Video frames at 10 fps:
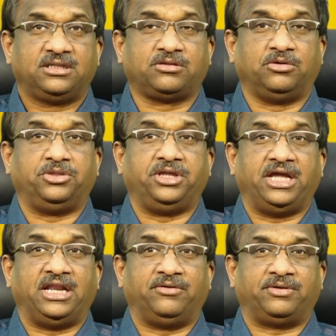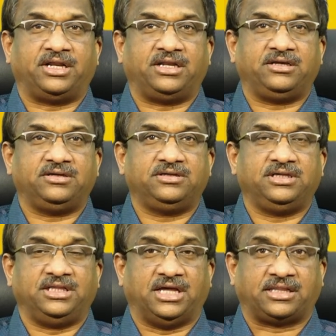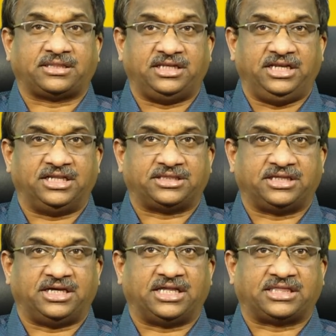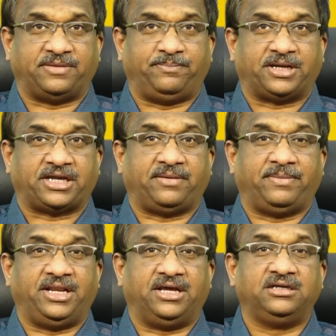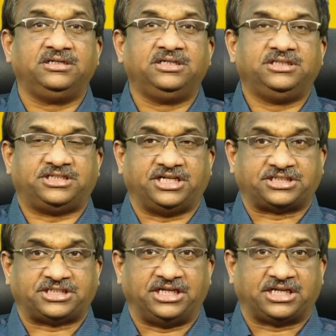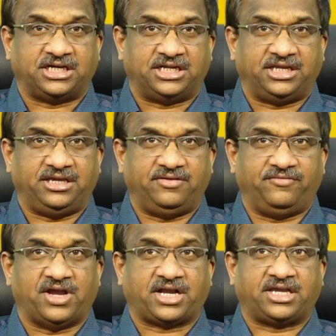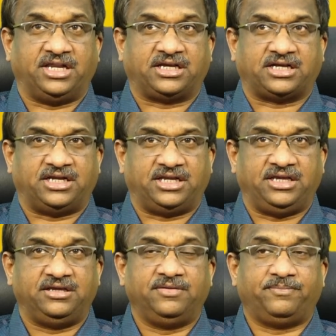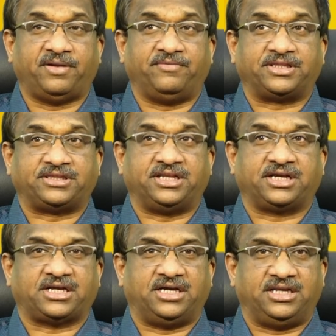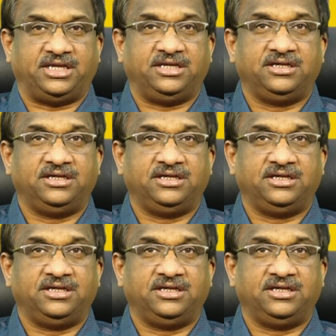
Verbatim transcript: సో ఎలా ఉండాలి ఇది అశ్లీలత అసభ్యకరమైన చేష్టలకు కానీ వ్యాఖ్యలకు కానీ ప్రవర్తన కానీ